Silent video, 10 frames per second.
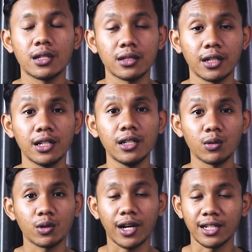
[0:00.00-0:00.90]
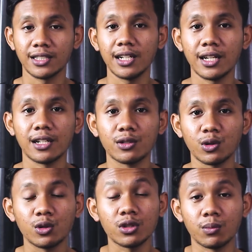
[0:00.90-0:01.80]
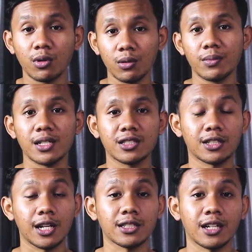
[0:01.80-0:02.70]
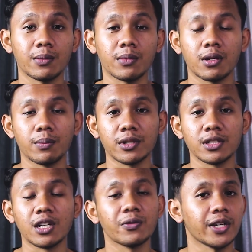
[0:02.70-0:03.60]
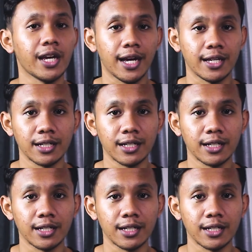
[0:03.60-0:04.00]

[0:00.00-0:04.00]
Jadi untuk hasil dari suhu sebelum dan setelah saya meripis dari VGA